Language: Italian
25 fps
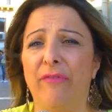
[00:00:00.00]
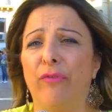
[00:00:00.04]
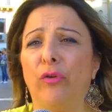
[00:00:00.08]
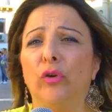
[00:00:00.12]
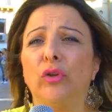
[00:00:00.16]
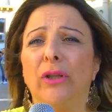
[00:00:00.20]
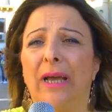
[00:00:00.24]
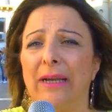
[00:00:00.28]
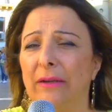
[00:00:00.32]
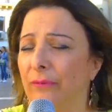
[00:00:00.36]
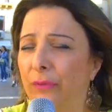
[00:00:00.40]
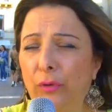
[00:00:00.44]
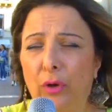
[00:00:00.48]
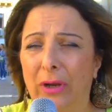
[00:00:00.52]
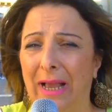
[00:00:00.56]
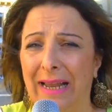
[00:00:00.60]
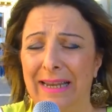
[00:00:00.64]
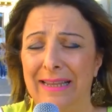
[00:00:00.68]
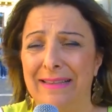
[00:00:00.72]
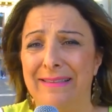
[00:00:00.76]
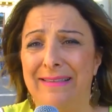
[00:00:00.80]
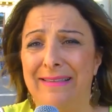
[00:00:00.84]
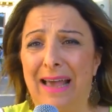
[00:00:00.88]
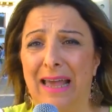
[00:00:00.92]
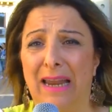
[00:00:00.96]

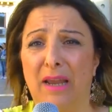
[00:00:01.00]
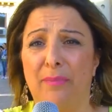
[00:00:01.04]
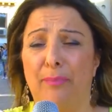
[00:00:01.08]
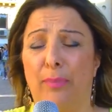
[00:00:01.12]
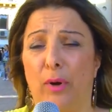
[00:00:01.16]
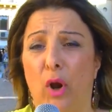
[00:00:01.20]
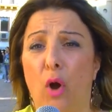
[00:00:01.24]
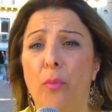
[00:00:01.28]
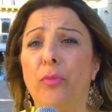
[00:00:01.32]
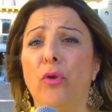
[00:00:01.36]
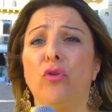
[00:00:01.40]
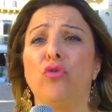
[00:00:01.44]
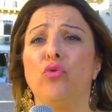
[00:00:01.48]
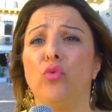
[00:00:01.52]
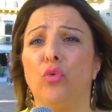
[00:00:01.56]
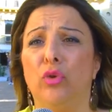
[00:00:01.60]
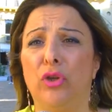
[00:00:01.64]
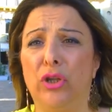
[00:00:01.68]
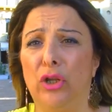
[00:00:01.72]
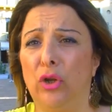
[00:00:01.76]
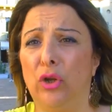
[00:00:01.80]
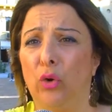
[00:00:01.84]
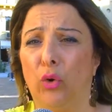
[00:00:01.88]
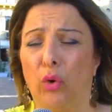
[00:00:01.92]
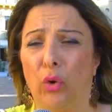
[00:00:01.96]
focalizzare proprio su
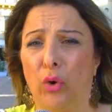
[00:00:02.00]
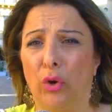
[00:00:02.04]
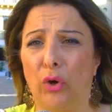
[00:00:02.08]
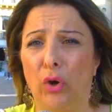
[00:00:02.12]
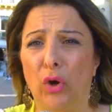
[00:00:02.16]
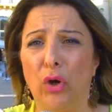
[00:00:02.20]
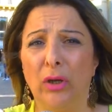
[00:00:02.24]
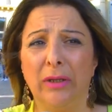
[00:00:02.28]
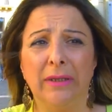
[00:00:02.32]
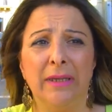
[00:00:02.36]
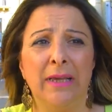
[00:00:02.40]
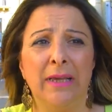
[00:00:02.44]
di loro